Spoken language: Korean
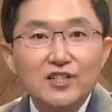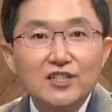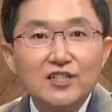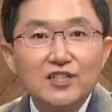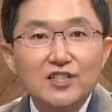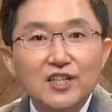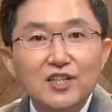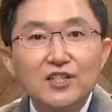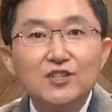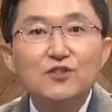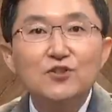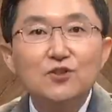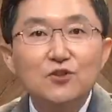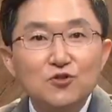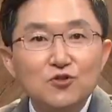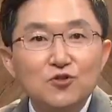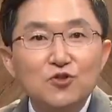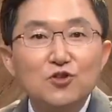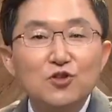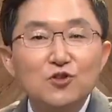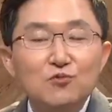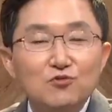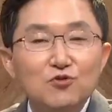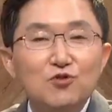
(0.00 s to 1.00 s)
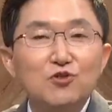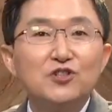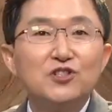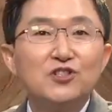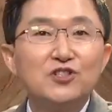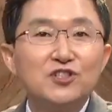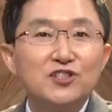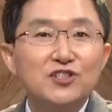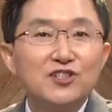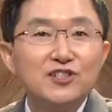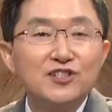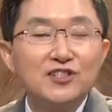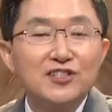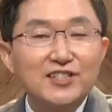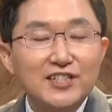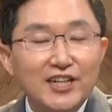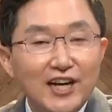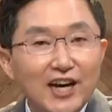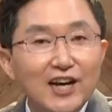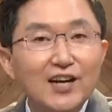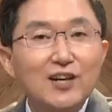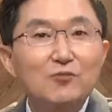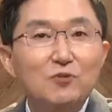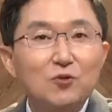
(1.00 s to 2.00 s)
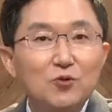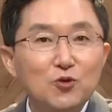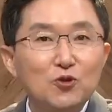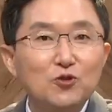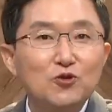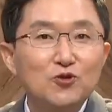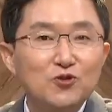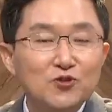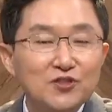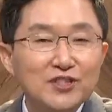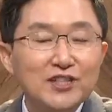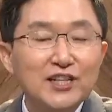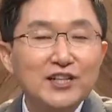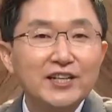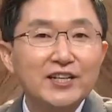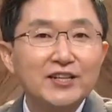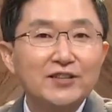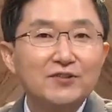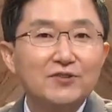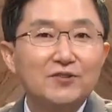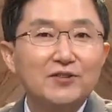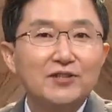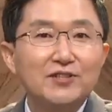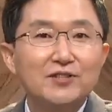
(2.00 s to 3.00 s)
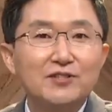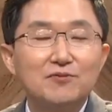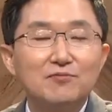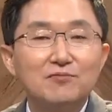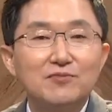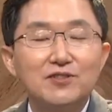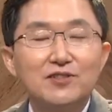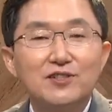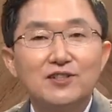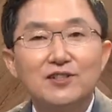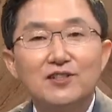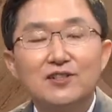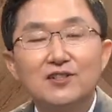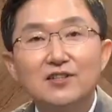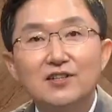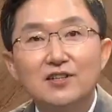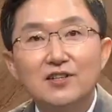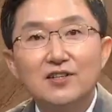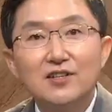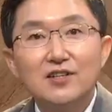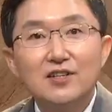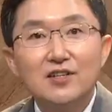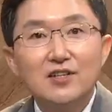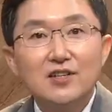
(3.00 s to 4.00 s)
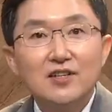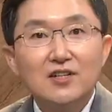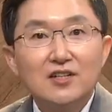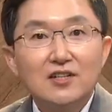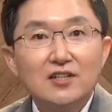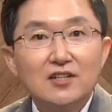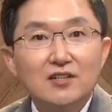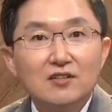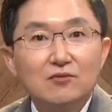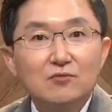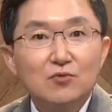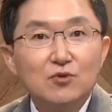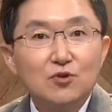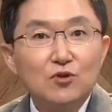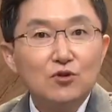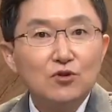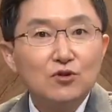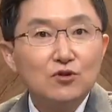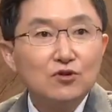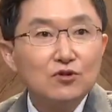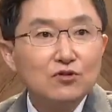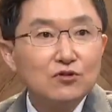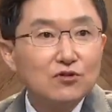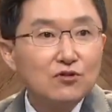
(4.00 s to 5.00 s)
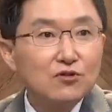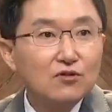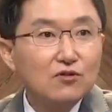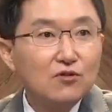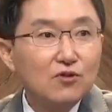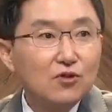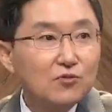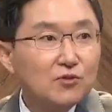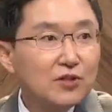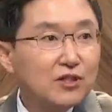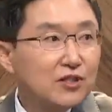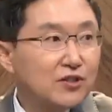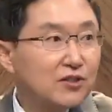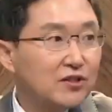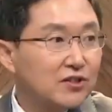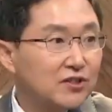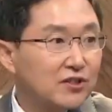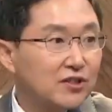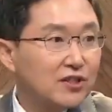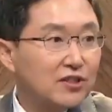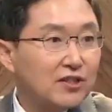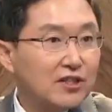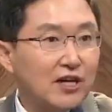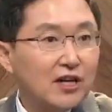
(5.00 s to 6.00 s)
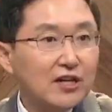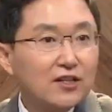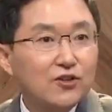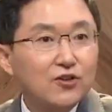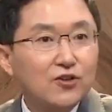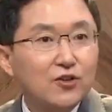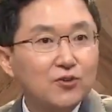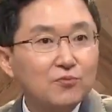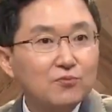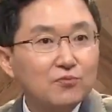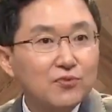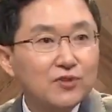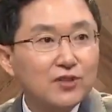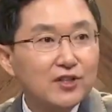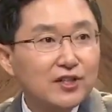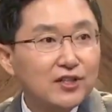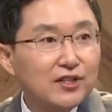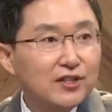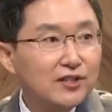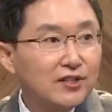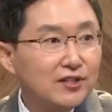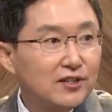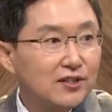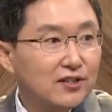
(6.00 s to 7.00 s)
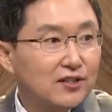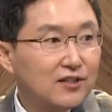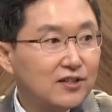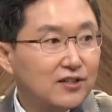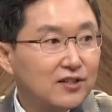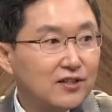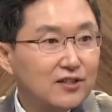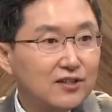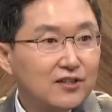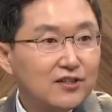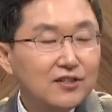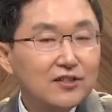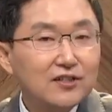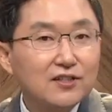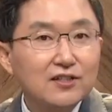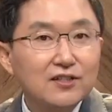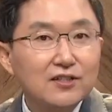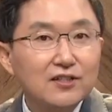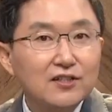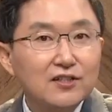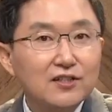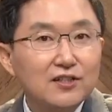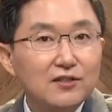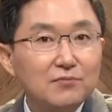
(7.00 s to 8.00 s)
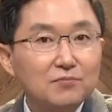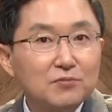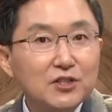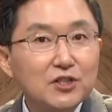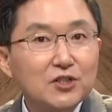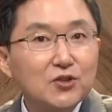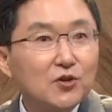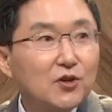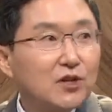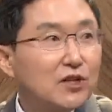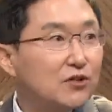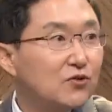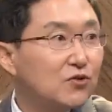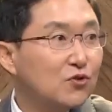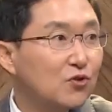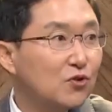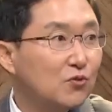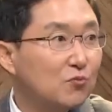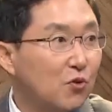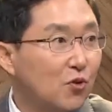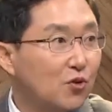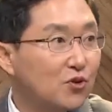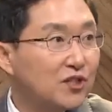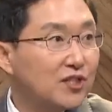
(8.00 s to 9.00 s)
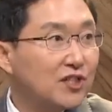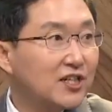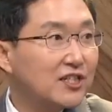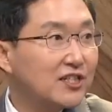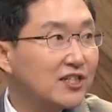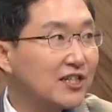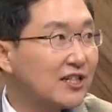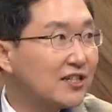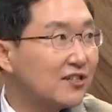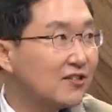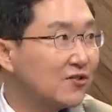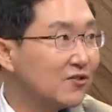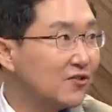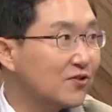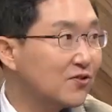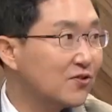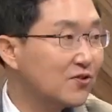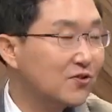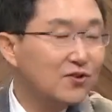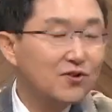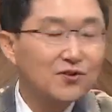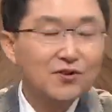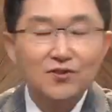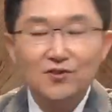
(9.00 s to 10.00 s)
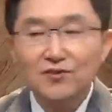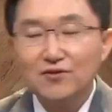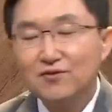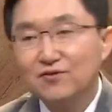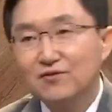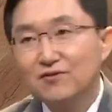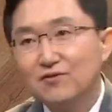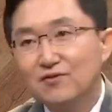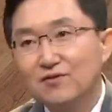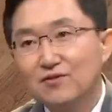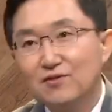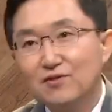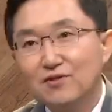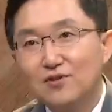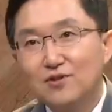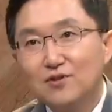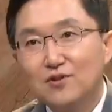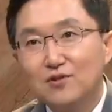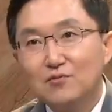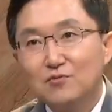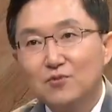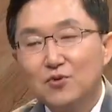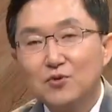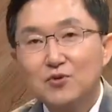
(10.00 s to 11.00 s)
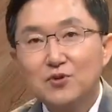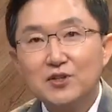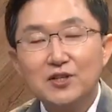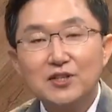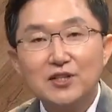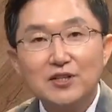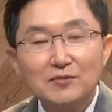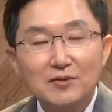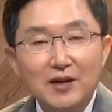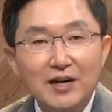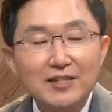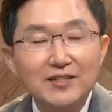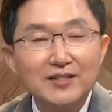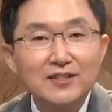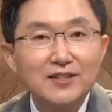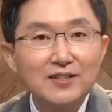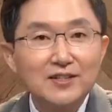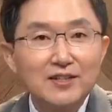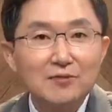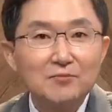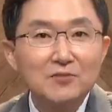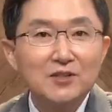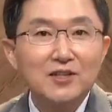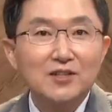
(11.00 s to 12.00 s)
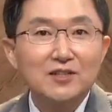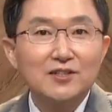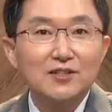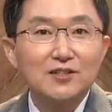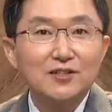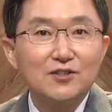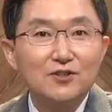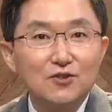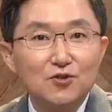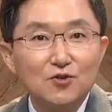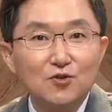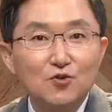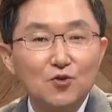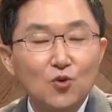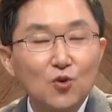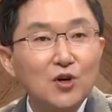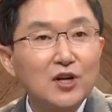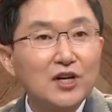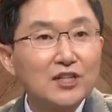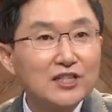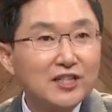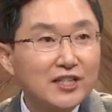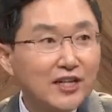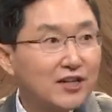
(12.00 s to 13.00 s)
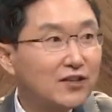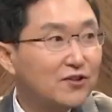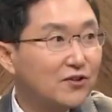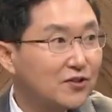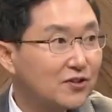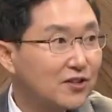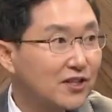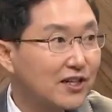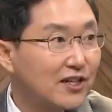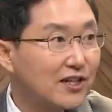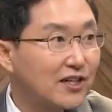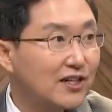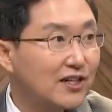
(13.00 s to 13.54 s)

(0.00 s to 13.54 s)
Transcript: 진정성이 무엇인지를 잘 보여주는 사례인 것 같습니다. 뭐, 얼마 전에 이제 탁현민 씨가 비서관으로 복귀하지 않으셨어요? 복귀할 때 많은 사람이 얘기했죠. 논란이 될 거다.